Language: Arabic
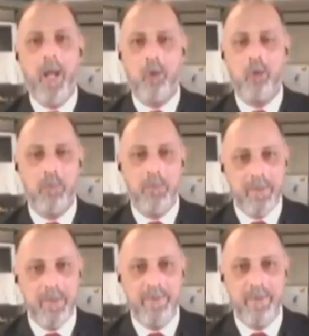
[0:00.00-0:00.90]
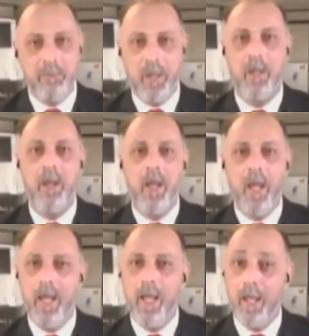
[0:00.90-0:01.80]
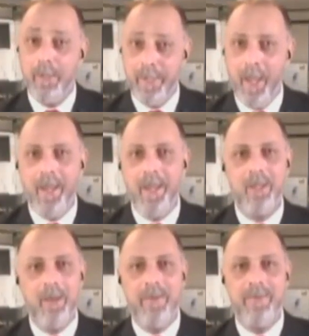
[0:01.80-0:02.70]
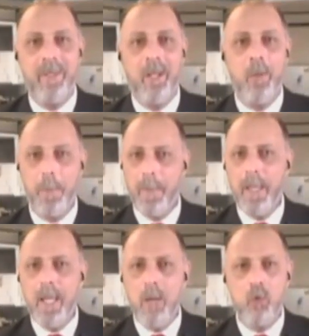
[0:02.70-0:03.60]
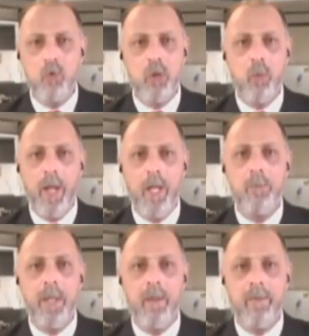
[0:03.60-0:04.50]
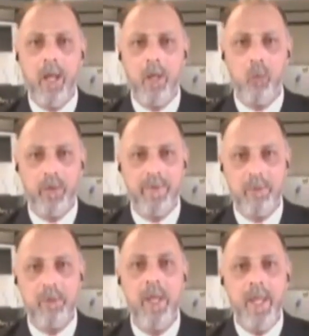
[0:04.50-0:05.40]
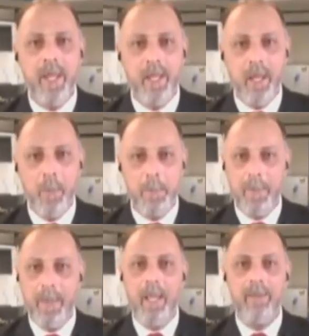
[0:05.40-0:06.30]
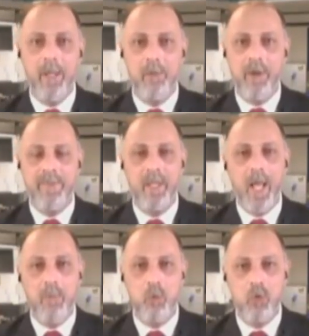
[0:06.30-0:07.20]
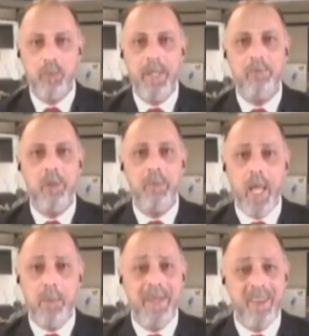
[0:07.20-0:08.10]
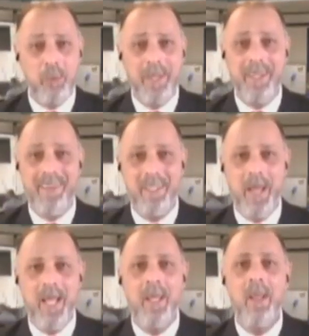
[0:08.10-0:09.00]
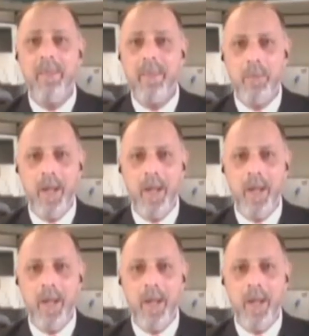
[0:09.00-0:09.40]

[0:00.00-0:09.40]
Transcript: عشر من ديسمبر آه نهايه هذه السنه الى مستويات بين 2.5 الى 2.75% بنسبة احتمال 38%